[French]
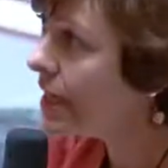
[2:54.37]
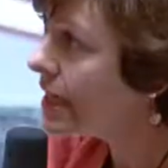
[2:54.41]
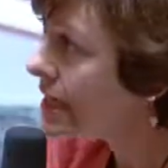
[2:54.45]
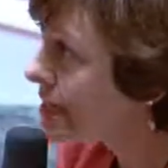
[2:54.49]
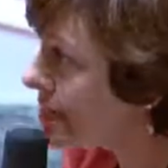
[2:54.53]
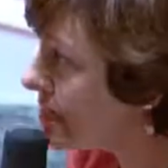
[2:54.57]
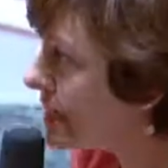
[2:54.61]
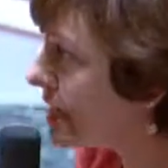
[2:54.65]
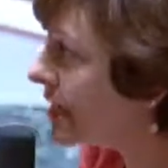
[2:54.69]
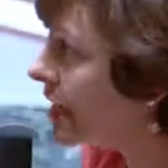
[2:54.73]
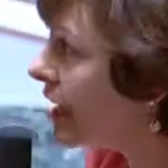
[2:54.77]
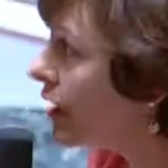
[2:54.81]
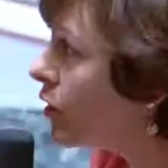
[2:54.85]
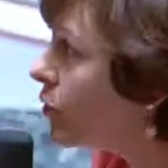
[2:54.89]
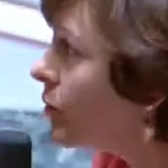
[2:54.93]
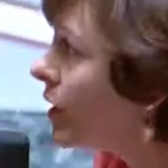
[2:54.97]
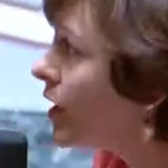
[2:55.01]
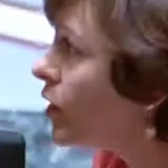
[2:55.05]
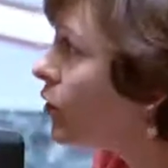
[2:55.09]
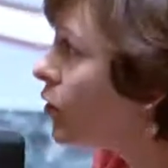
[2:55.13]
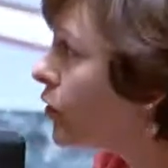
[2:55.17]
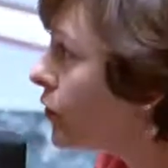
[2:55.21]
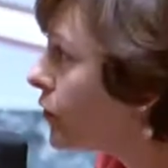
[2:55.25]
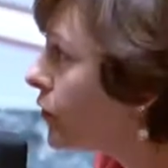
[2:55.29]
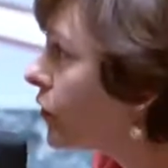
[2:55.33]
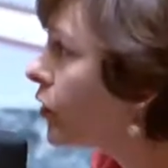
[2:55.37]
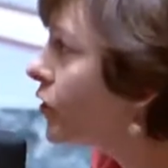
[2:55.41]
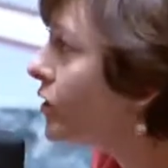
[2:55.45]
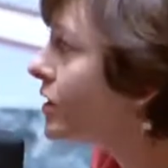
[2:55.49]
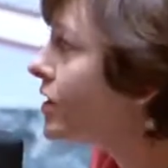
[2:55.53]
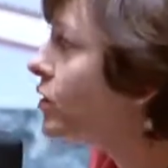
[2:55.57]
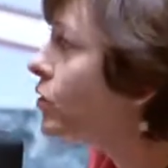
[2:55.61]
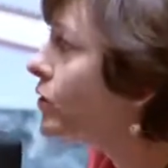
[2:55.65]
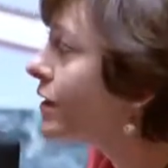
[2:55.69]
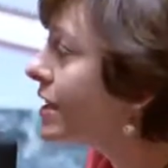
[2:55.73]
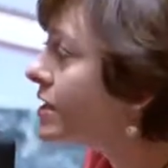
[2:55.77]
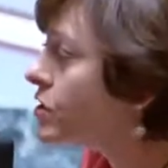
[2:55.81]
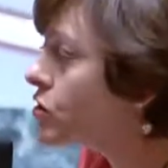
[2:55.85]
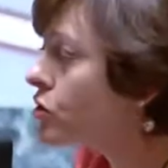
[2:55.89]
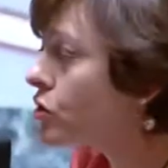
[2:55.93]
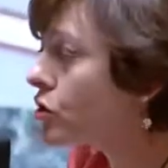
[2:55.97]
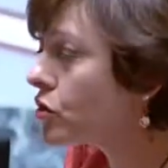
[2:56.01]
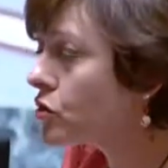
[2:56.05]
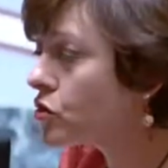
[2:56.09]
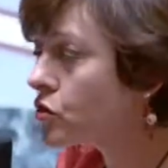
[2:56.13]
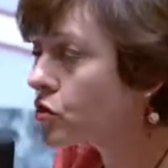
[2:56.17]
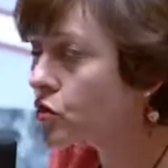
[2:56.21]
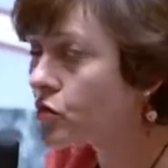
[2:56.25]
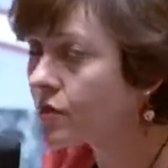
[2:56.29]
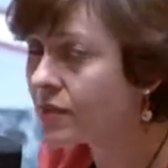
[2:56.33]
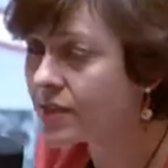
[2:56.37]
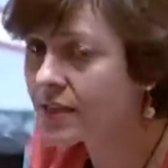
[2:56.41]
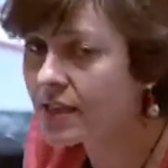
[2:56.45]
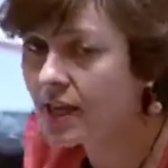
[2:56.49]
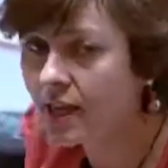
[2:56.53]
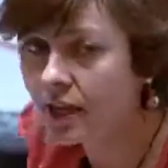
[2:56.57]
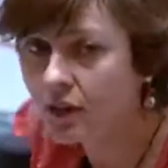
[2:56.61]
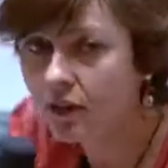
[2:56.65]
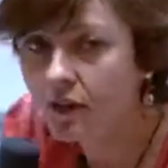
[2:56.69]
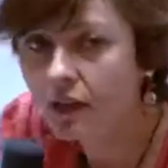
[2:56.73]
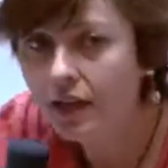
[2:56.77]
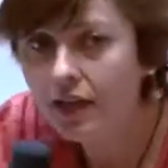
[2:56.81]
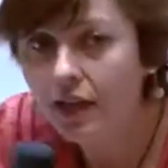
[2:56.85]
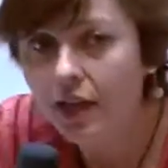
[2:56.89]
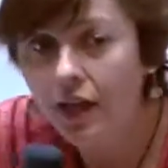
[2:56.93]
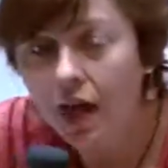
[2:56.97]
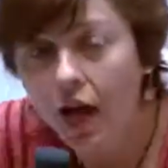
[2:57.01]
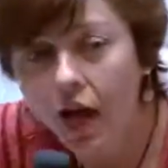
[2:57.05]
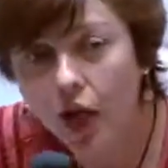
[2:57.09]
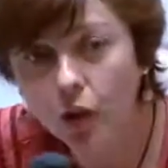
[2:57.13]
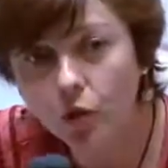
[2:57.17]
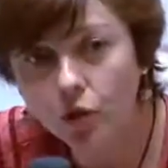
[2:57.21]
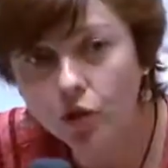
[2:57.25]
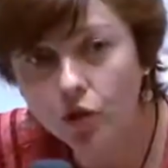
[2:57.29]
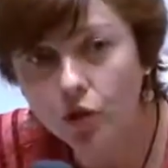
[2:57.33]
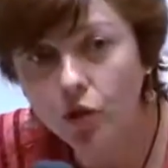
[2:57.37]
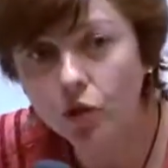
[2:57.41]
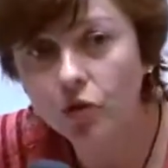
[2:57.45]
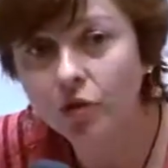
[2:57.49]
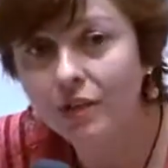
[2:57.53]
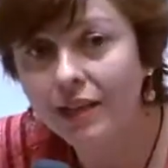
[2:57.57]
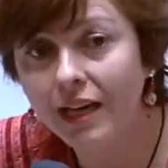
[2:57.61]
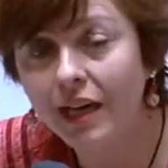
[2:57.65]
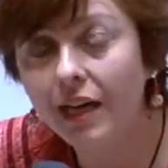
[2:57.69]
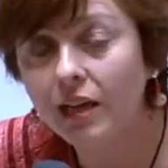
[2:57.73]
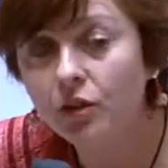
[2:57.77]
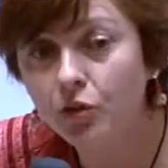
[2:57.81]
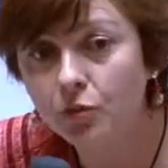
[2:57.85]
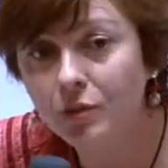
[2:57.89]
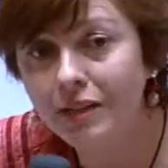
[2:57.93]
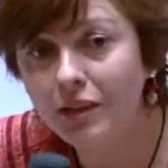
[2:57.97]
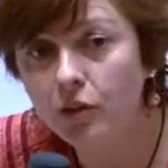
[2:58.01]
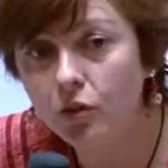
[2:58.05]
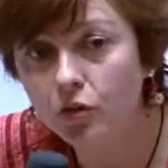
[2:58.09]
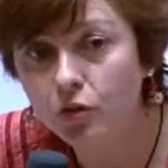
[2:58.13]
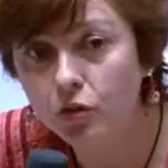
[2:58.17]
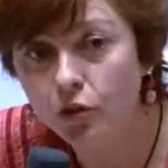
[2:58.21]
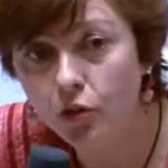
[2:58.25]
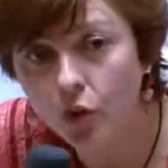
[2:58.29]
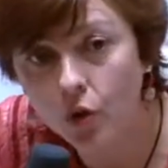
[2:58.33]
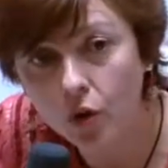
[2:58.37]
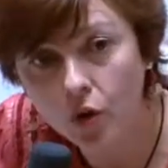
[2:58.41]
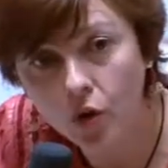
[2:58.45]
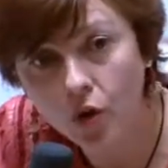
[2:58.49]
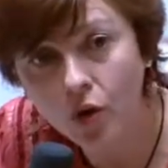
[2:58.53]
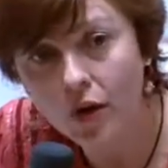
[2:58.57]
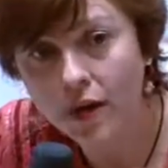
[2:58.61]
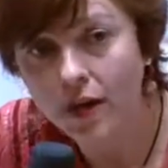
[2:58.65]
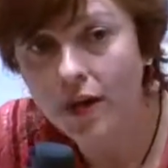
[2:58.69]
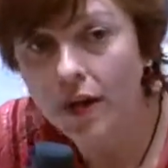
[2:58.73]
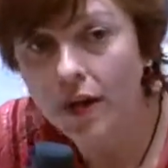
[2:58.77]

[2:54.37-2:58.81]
C'est également le fonds d'innovation sociale à hauteur de 40 millions d'euros